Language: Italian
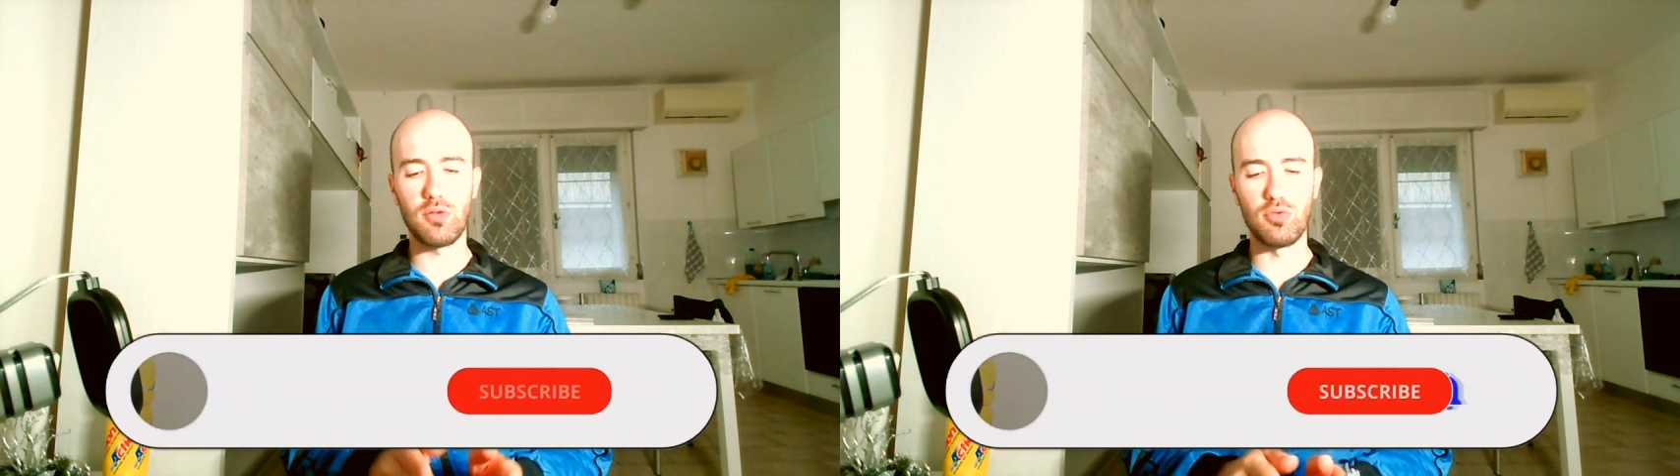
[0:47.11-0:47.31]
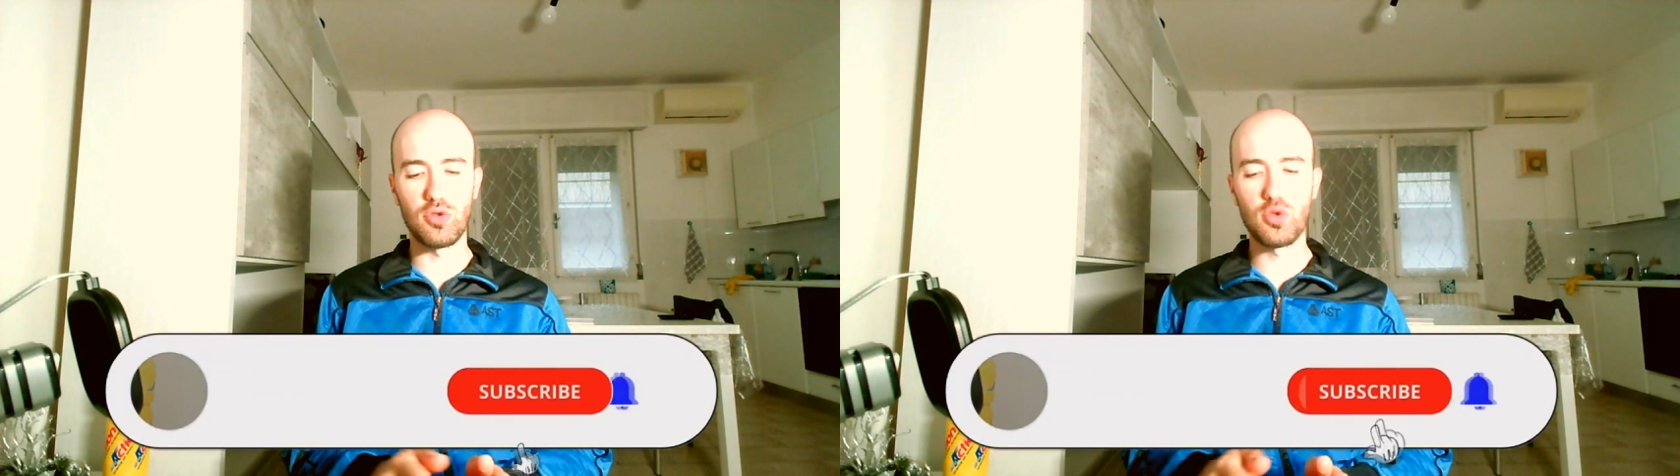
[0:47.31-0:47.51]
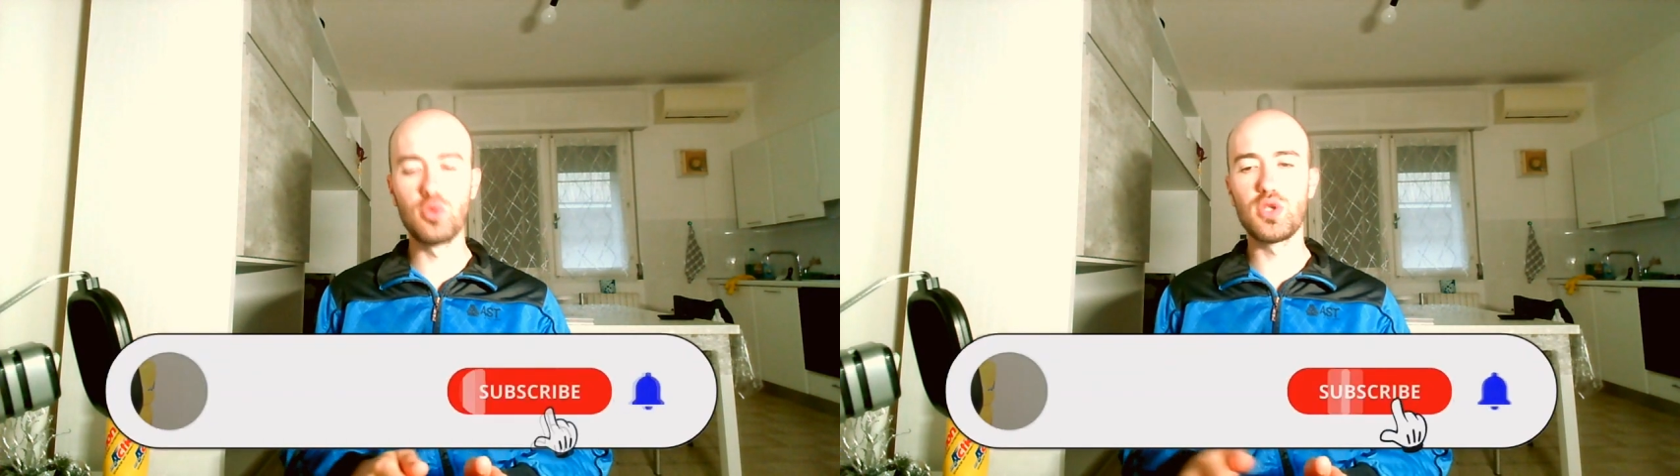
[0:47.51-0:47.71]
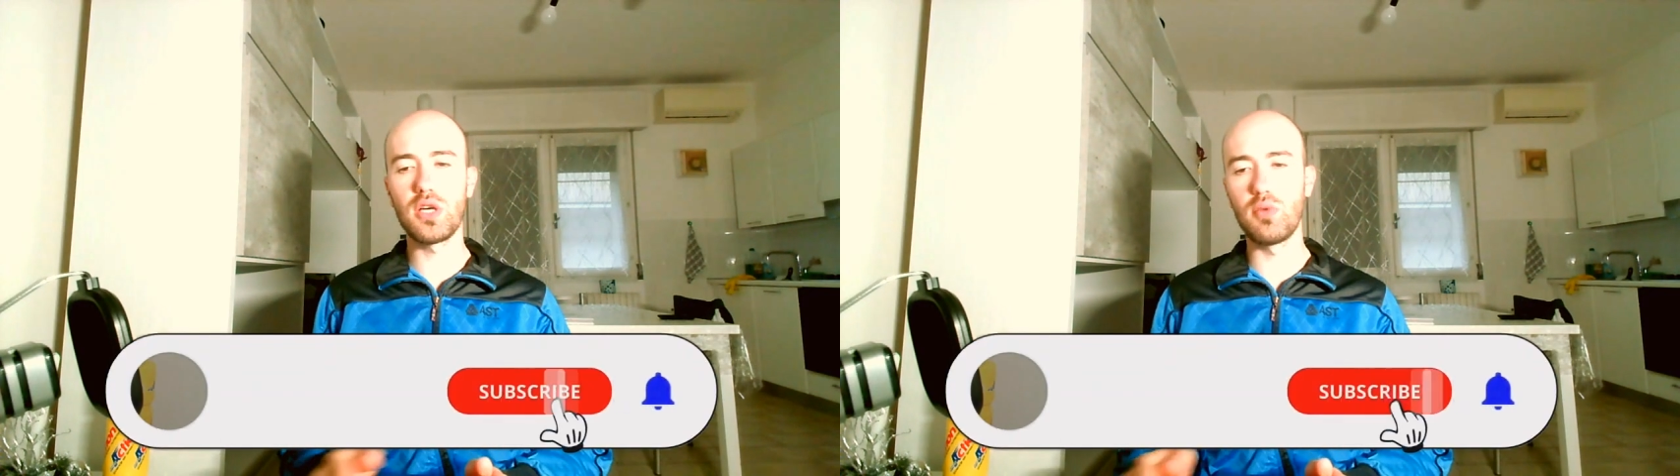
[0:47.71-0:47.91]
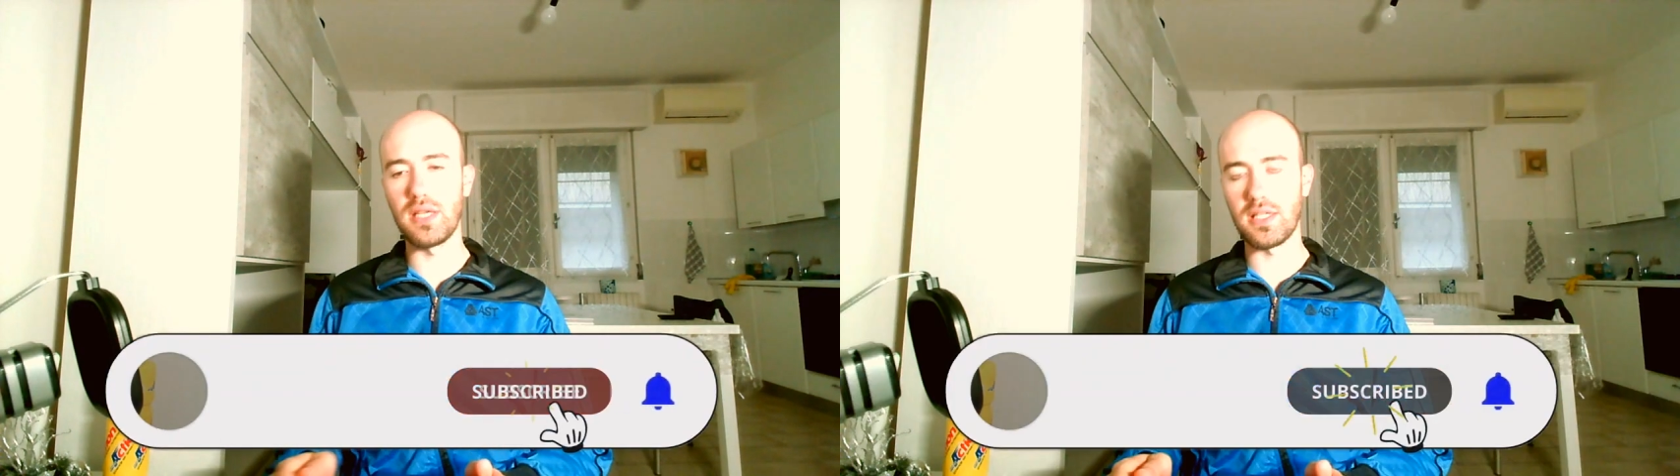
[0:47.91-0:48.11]
un
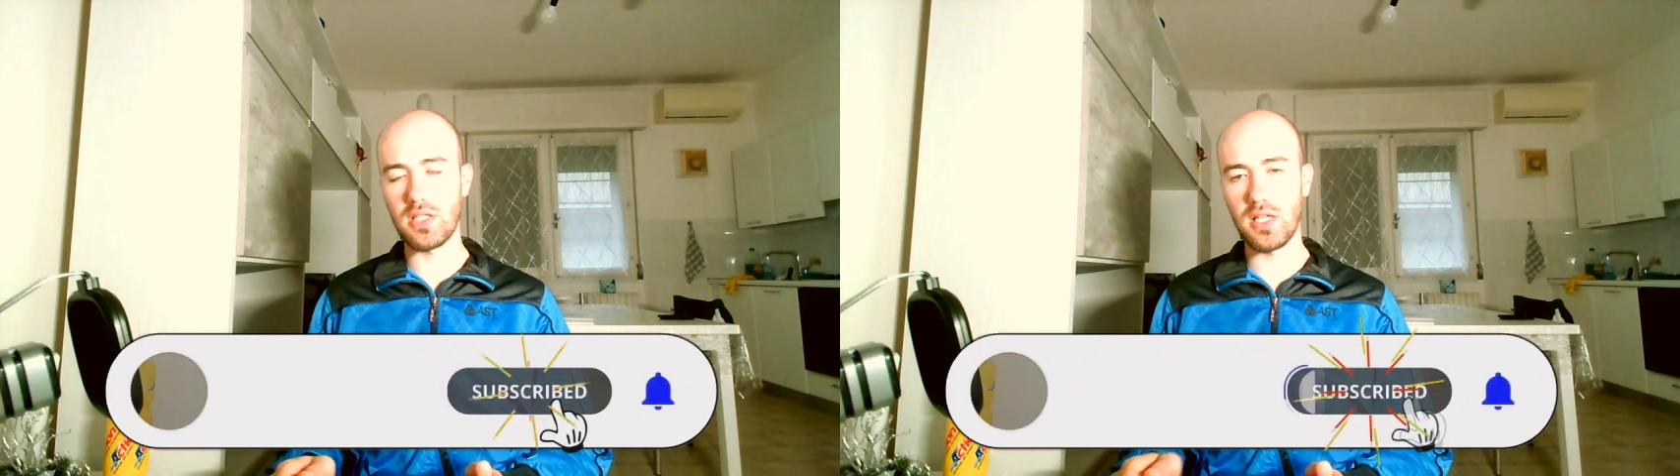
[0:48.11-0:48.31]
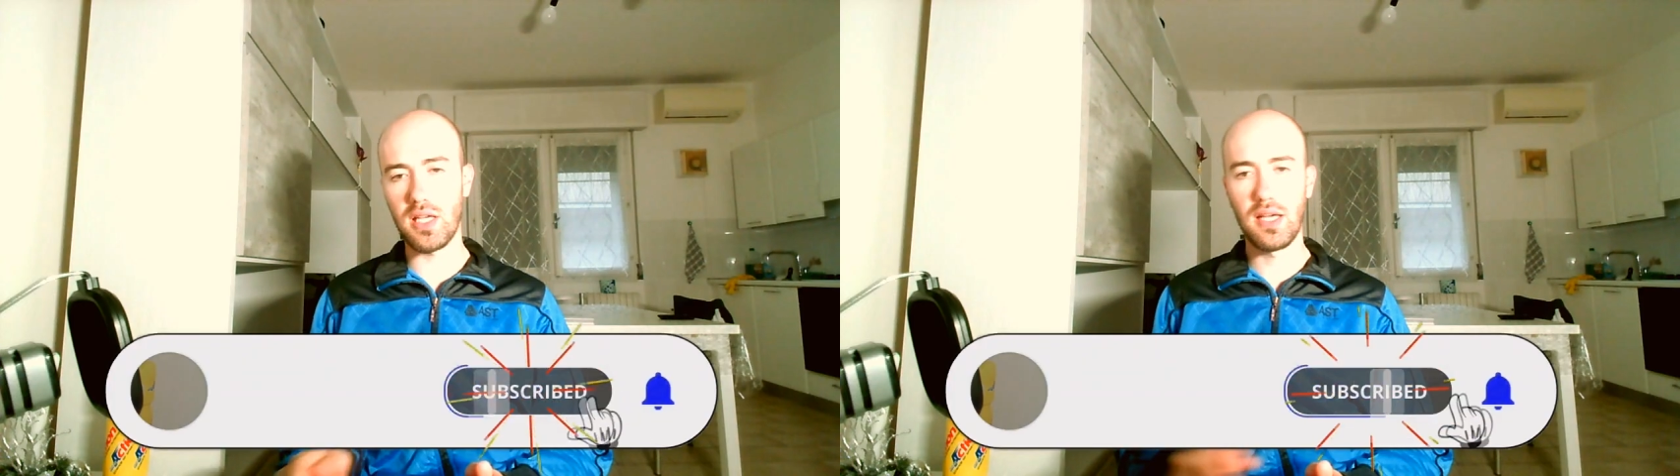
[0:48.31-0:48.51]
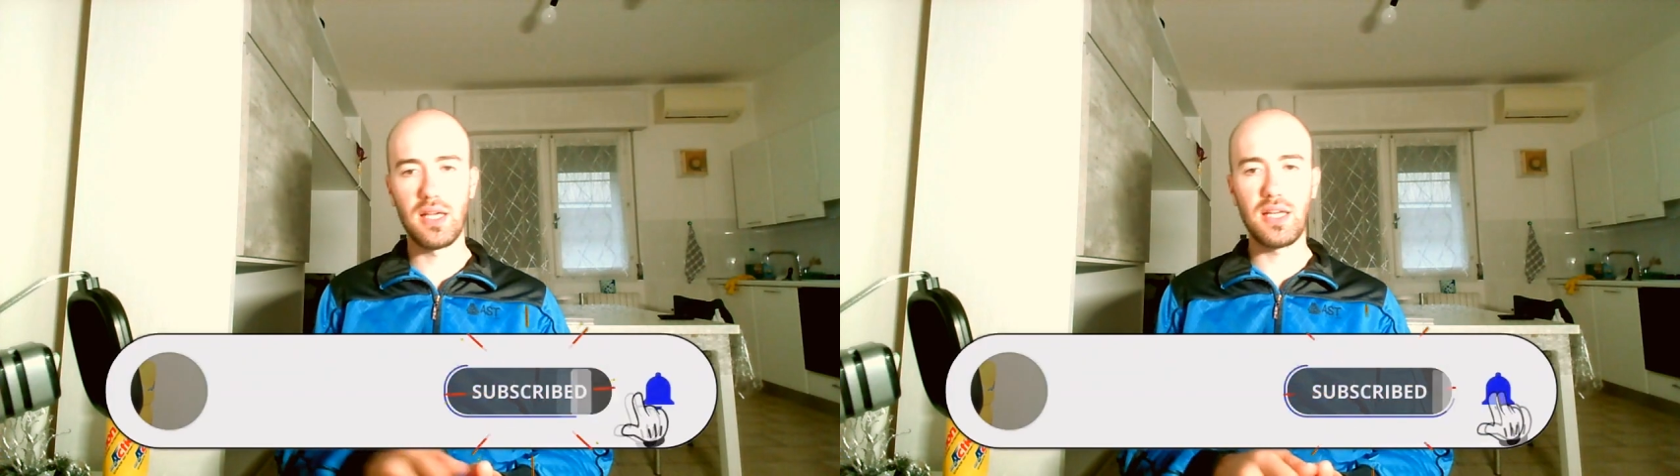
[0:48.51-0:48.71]
susseguirsi